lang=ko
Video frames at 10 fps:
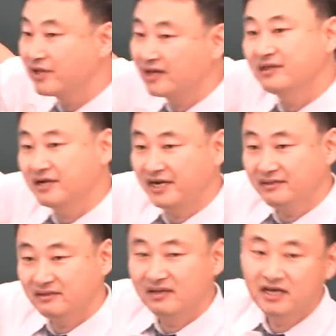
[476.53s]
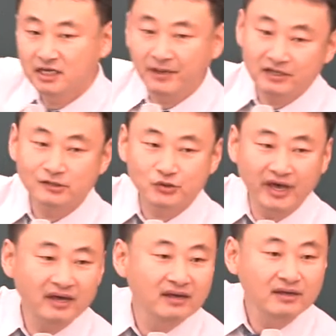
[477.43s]
계획서란 기반설
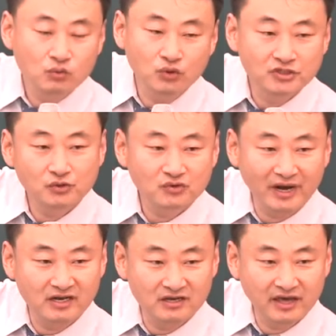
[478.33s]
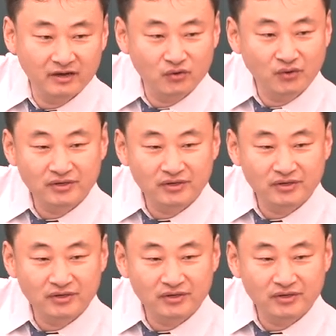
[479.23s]
중에 도시군 관리 계획으로